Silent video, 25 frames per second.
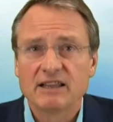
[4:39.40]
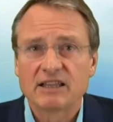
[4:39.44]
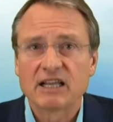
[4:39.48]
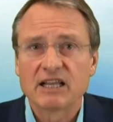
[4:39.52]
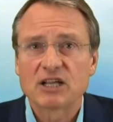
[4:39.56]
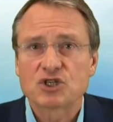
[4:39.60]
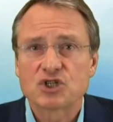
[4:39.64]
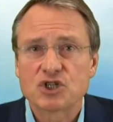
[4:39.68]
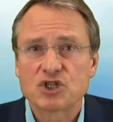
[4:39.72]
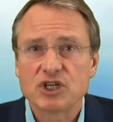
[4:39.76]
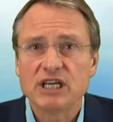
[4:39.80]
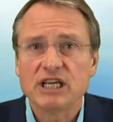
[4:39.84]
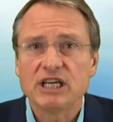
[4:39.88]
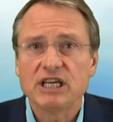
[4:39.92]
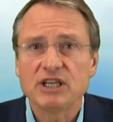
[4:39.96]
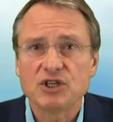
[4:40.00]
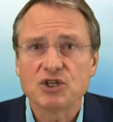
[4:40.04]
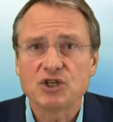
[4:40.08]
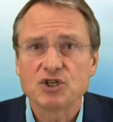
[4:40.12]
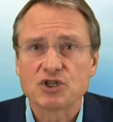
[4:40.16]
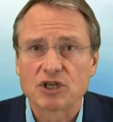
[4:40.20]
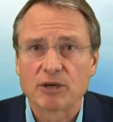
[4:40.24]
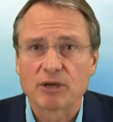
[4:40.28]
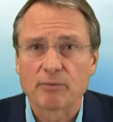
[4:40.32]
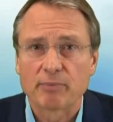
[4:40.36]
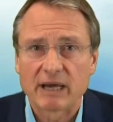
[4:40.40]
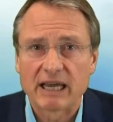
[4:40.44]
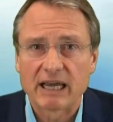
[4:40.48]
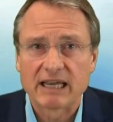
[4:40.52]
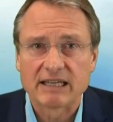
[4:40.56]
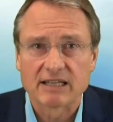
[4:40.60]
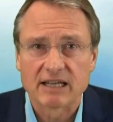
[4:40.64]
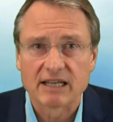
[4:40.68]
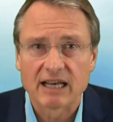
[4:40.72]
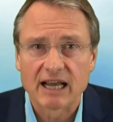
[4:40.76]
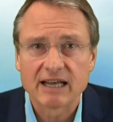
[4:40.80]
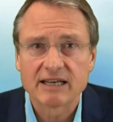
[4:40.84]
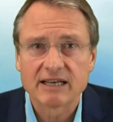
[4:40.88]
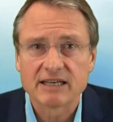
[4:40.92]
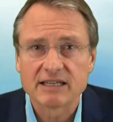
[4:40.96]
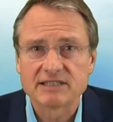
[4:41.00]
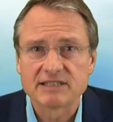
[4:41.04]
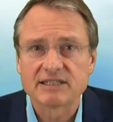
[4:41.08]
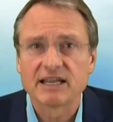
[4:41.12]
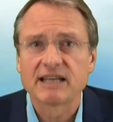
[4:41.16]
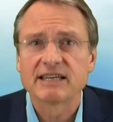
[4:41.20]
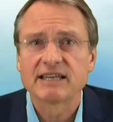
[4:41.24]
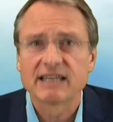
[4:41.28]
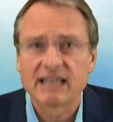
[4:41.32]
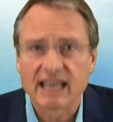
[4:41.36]
Das schiitisch geprägte Land
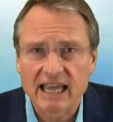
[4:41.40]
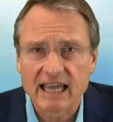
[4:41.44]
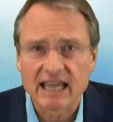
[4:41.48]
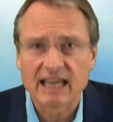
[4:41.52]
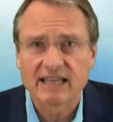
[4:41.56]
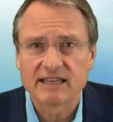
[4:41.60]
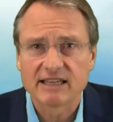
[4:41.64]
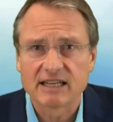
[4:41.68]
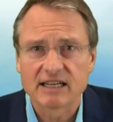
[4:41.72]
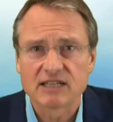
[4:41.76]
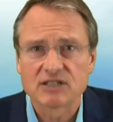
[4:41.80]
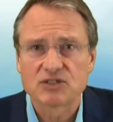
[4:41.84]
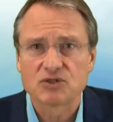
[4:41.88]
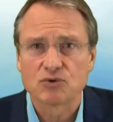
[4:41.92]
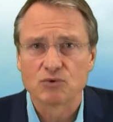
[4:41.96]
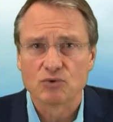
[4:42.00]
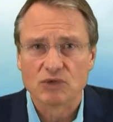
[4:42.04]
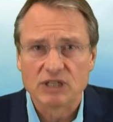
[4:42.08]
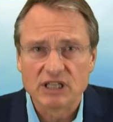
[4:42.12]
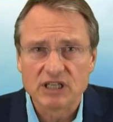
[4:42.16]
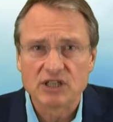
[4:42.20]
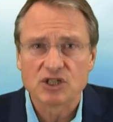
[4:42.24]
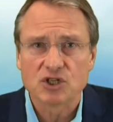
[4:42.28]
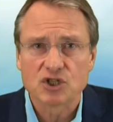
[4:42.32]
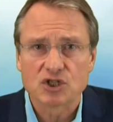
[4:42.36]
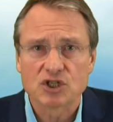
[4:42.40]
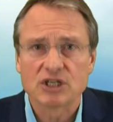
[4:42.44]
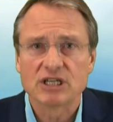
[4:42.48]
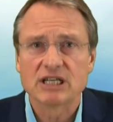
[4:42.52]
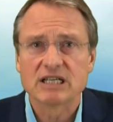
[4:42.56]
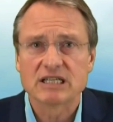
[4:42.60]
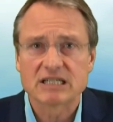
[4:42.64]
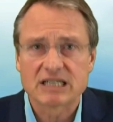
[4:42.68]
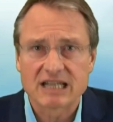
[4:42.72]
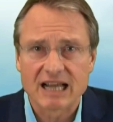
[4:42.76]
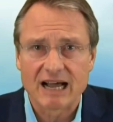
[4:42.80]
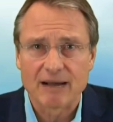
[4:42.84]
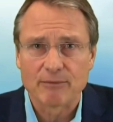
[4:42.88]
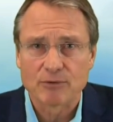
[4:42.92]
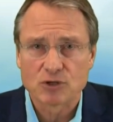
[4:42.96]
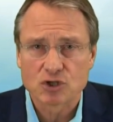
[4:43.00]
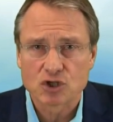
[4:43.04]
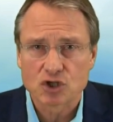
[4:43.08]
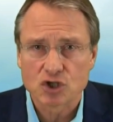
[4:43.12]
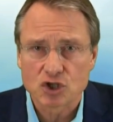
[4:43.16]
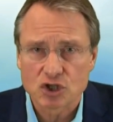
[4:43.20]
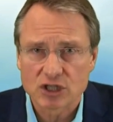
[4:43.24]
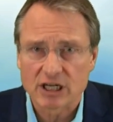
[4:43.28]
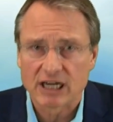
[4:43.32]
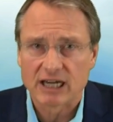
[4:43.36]
ist ein Gegner des sunnitischen
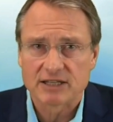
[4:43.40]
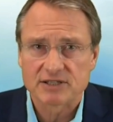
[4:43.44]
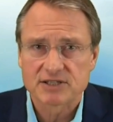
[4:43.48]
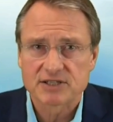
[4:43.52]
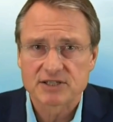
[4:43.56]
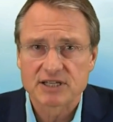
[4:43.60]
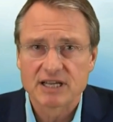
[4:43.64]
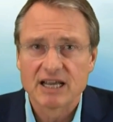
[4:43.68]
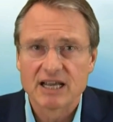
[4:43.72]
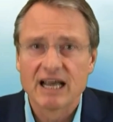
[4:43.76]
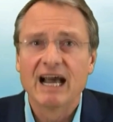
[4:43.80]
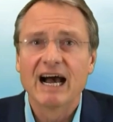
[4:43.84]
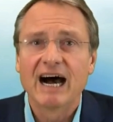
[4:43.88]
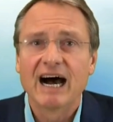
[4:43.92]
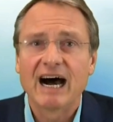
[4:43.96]
islamischen Staats.